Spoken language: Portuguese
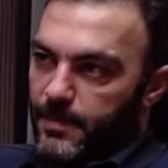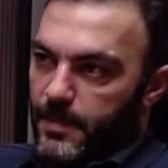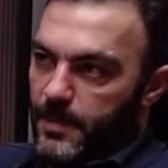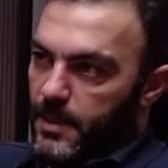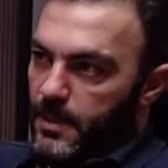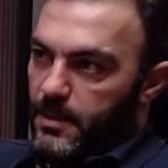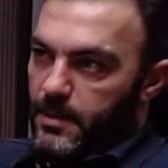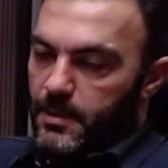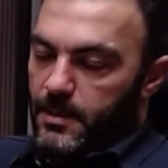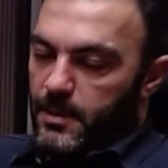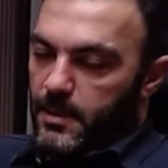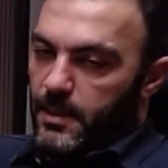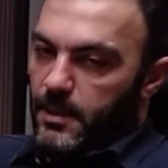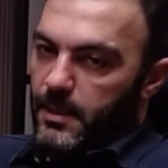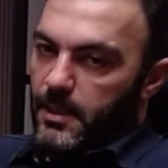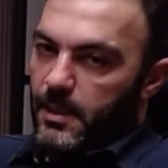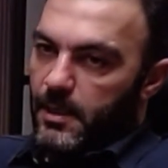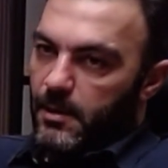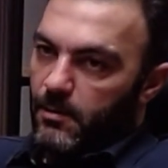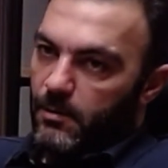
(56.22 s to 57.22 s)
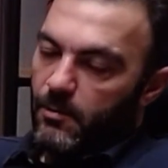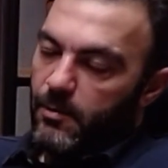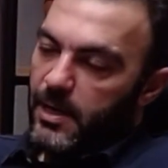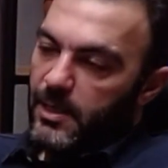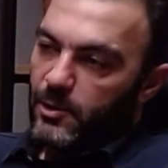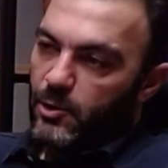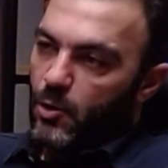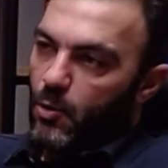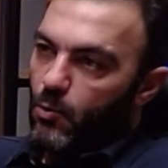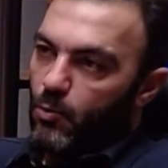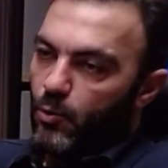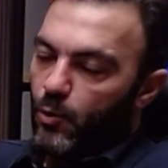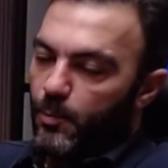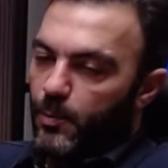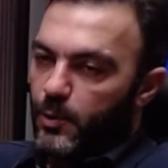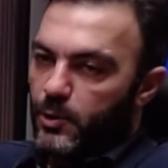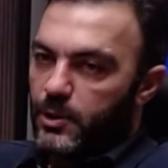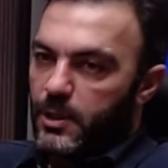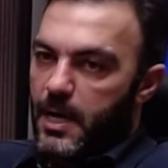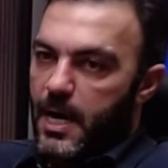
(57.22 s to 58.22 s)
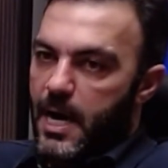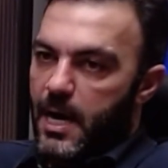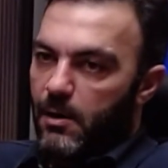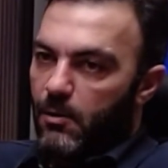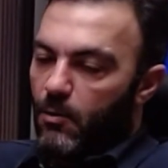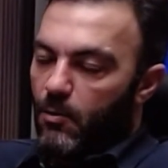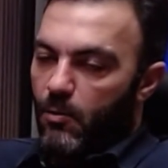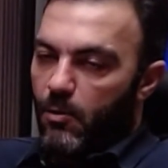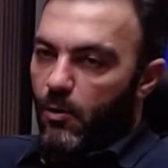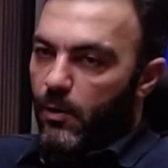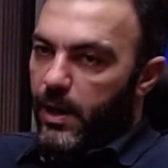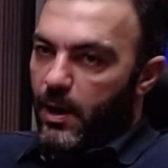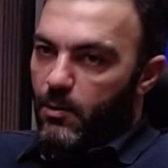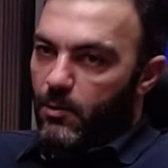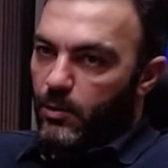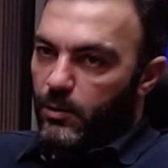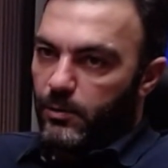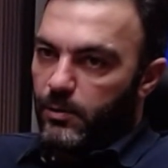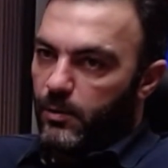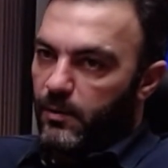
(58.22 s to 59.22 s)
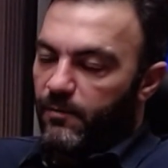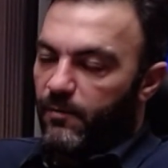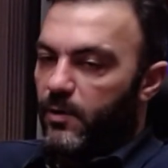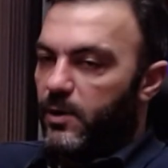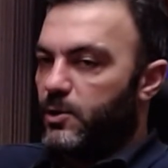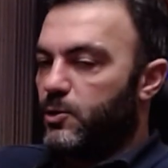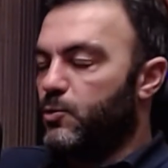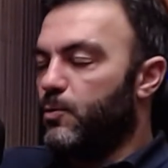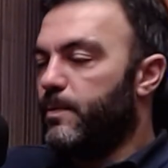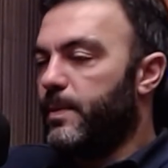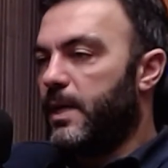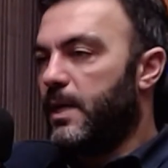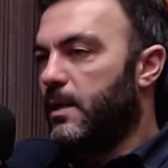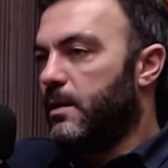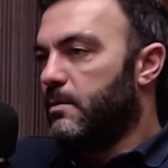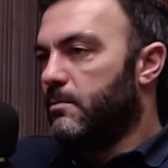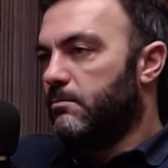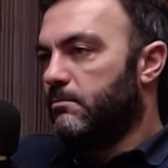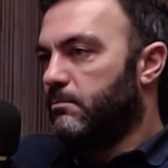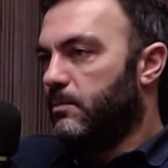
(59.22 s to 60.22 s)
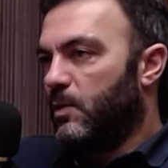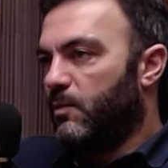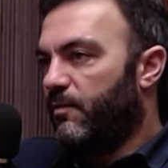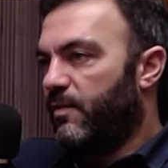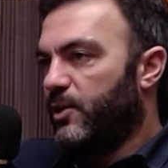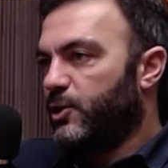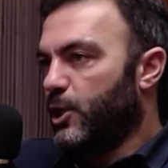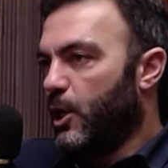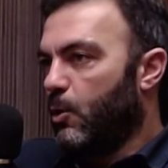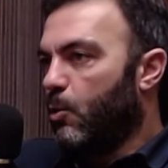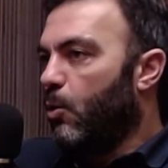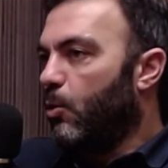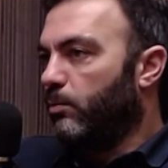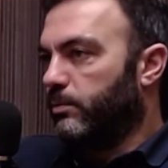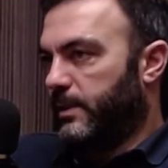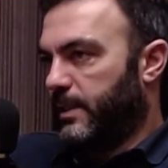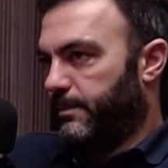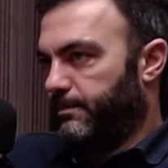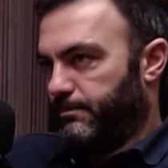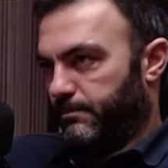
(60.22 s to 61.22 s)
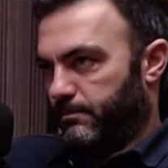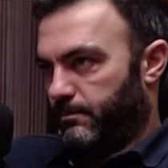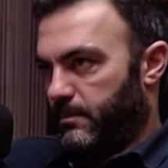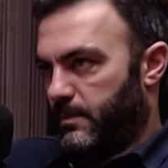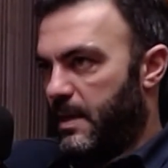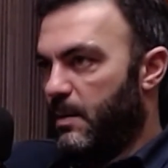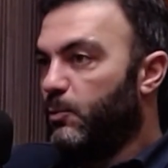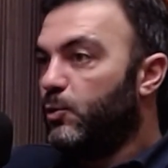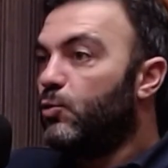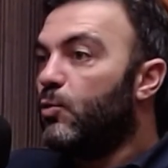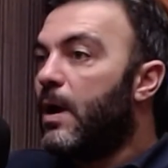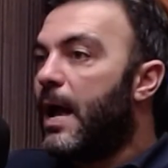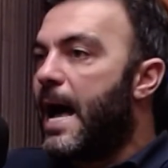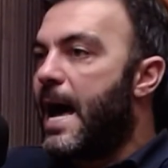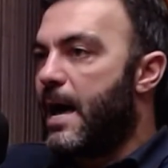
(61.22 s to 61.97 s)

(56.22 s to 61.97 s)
Uhum. Entendeu? Não é só o Grupo Oscar ou qualquer outro que for assumir, não, não fecha a é. conta. Isso que eu te é falar,